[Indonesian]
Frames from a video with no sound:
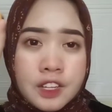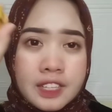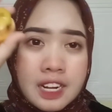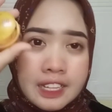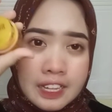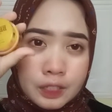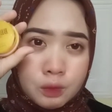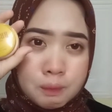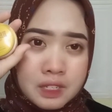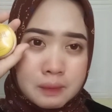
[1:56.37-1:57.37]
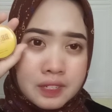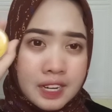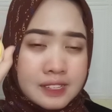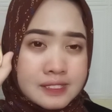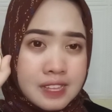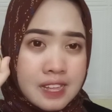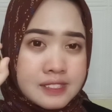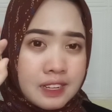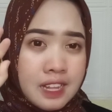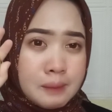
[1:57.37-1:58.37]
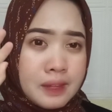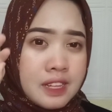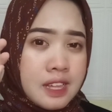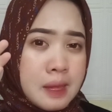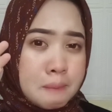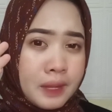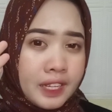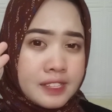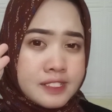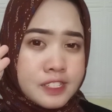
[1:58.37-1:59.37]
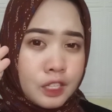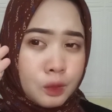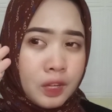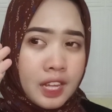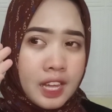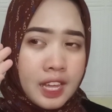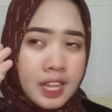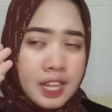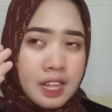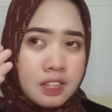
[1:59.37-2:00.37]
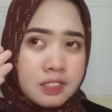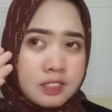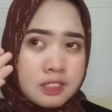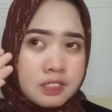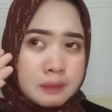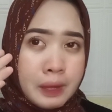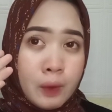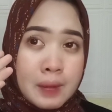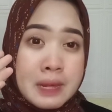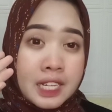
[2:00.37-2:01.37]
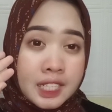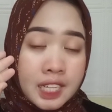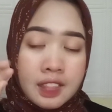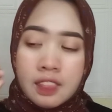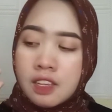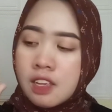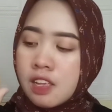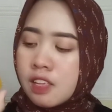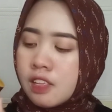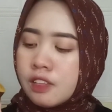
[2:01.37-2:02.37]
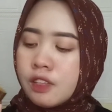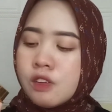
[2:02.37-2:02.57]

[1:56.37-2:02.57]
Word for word: lihat tuh bener-bener hasil apa packagingnya tuh kayak uh, mewah banget terus